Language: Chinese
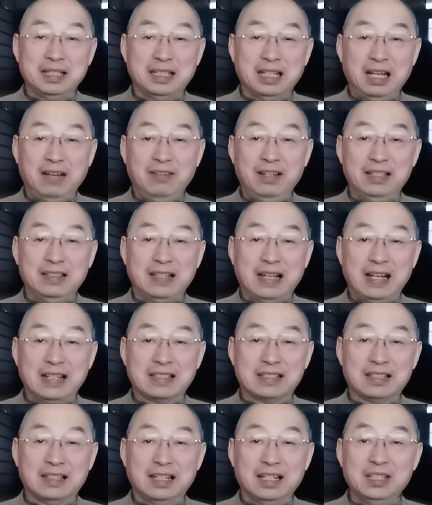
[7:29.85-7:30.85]
在台湾打
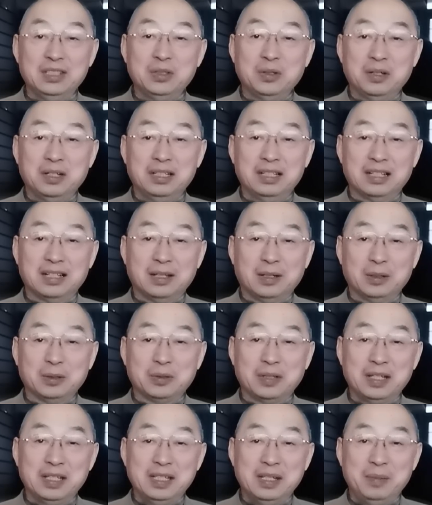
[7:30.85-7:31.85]
死了 n 多人的高
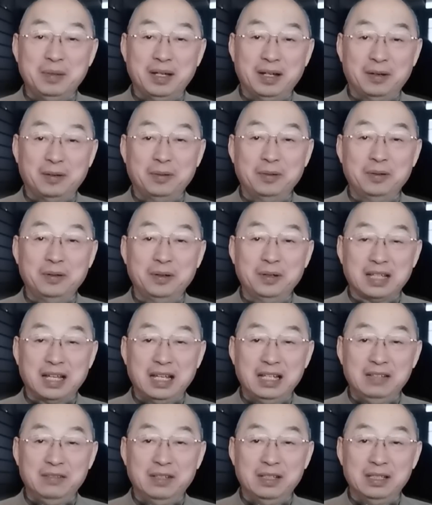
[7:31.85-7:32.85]
端疫苗，
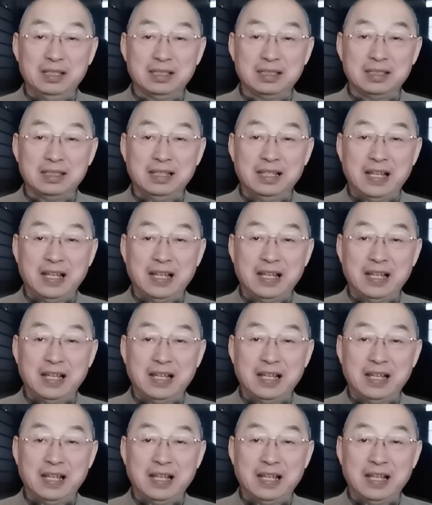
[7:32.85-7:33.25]
蔡英文、